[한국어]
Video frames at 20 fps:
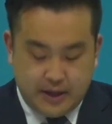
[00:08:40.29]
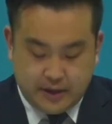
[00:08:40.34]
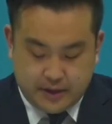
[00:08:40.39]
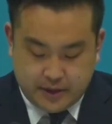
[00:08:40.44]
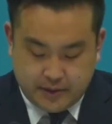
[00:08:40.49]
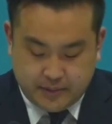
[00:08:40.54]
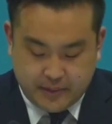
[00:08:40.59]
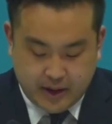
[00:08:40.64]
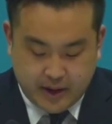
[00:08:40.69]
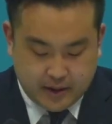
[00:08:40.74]

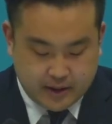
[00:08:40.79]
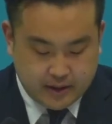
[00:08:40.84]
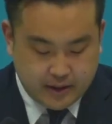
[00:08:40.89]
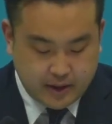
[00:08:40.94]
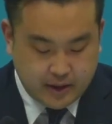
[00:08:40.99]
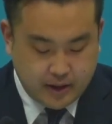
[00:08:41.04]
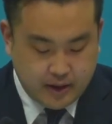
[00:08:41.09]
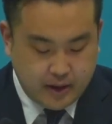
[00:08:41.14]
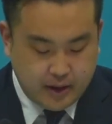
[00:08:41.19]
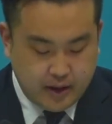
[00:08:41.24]
예를
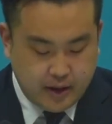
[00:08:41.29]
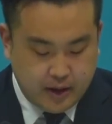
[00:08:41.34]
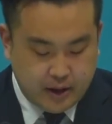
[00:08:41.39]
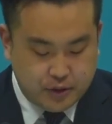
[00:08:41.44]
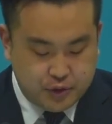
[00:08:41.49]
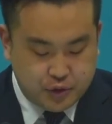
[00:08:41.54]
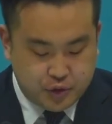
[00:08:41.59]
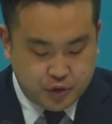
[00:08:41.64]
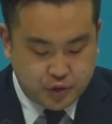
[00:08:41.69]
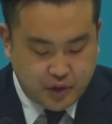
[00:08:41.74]
들면
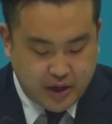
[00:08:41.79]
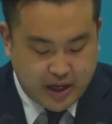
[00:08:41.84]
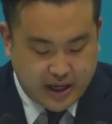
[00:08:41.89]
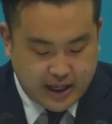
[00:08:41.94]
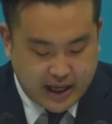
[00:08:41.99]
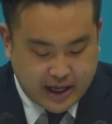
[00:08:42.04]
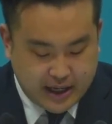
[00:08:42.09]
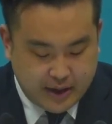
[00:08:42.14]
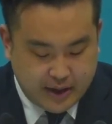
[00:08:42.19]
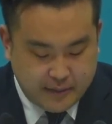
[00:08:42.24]

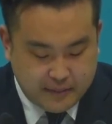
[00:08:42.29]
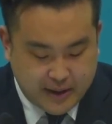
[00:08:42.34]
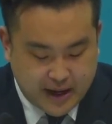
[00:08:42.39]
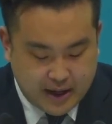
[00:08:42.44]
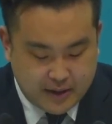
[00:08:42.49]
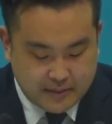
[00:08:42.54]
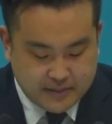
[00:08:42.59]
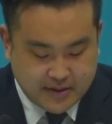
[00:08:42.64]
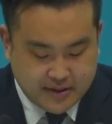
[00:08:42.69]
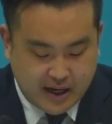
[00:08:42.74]
누군가 나를
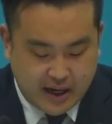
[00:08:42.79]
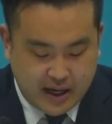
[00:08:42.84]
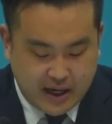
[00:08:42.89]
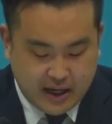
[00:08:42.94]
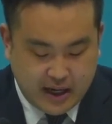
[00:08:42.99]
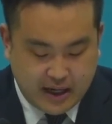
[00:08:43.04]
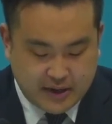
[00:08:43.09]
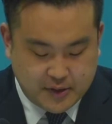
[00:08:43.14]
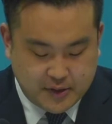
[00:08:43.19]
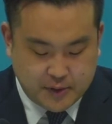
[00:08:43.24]
마음
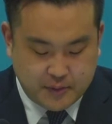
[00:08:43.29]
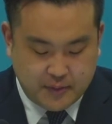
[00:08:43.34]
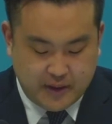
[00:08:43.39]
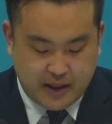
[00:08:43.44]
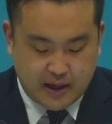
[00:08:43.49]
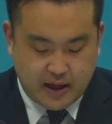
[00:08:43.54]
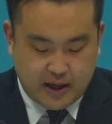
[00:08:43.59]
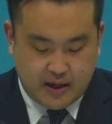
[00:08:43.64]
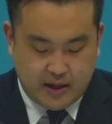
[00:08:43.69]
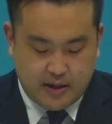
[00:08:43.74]
상하게
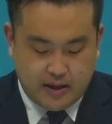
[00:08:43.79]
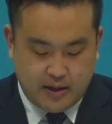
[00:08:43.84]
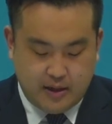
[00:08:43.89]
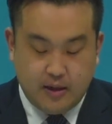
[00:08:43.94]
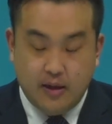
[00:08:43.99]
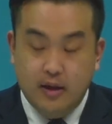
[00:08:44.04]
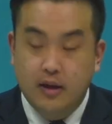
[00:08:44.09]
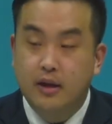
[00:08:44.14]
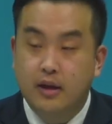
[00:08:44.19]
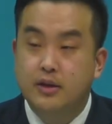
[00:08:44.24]
했습니다.
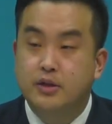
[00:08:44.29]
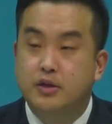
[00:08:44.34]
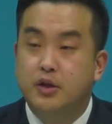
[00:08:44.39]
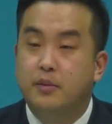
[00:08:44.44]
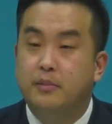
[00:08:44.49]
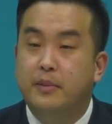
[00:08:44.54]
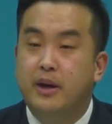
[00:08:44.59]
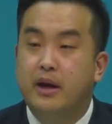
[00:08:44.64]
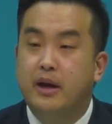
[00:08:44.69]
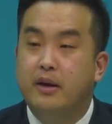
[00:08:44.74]

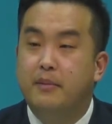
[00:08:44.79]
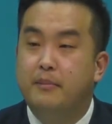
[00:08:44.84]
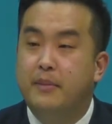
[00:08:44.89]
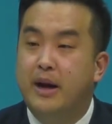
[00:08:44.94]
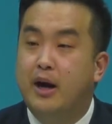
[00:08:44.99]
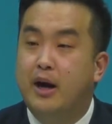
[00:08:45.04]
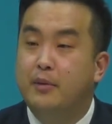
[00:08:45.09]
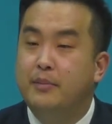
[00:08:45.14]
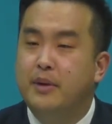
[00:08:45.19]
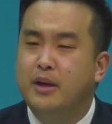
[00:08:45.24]
정말
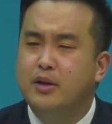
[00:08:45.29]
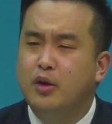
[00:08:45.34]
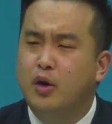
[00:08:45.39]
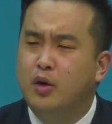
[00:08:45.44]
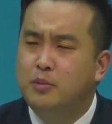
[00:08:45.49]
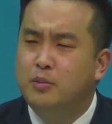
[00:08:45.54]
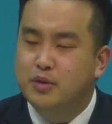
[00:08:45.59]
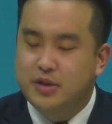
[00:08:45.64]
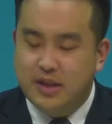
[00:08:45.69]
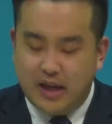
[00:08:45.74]
마음이
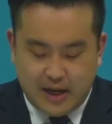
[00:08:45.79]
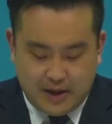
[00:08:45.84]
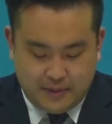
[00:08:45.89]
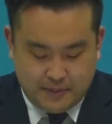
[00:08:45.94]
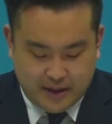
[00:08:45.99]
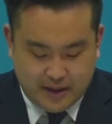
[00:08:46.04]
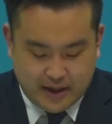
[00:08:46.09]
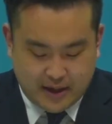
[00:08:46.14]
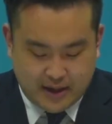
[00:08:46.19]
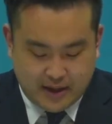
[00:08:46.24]
너무
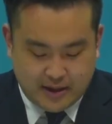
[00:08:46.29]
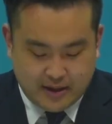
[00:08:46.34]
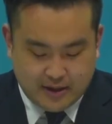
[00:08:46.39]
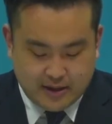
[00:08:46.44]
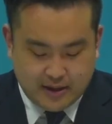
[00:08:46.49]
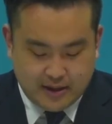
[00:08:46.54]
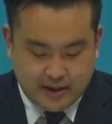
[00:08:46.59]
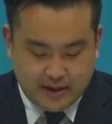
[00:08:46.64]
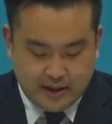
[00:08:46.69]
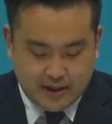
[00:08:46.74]
상합니다.
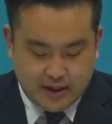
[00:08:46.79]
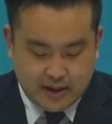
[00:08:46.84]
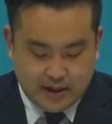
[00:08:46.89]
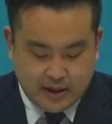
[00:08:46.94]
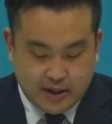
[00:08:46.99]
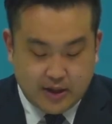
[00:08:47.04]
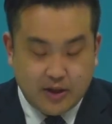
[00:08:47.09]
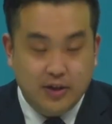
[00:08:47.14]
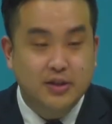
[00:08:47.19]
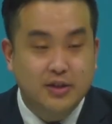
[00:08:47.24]

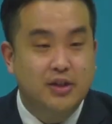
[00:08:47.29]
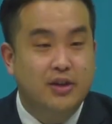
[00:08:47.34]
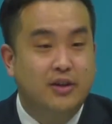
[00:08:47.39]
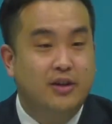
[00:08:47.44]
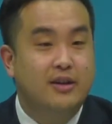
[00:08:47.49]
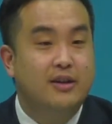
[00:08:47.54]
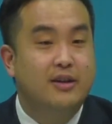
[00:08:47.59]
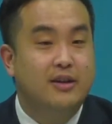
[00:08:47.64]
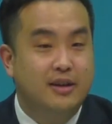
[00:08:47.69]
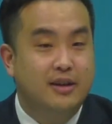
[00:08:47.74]
그런
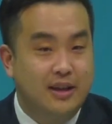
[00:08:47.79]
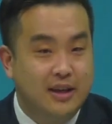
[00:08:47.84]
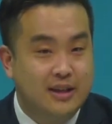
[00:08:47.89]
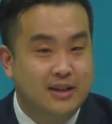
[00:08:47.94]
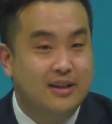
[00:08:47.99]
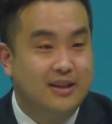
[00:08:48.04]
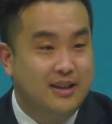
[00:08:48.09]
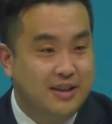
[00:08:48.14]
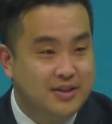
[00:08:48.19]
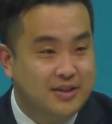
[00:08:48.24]
적
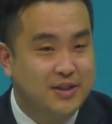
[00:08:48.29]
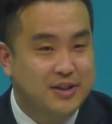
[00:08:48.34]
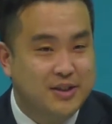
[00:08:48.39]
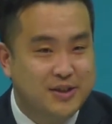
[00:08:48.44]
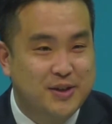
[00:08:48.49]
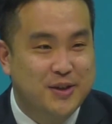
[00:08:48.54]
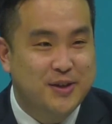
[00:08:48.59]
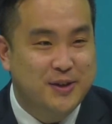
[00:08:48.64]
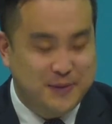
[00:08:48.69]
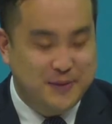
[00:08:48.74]
있,
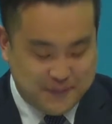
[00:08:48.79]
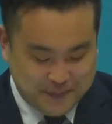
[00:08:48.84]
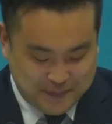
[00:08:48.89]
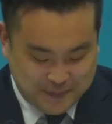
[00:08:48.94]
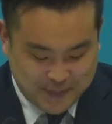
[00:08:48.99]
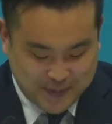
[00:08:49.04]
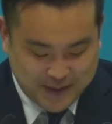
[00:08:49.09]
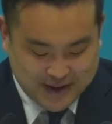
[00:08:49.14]
있으시죠?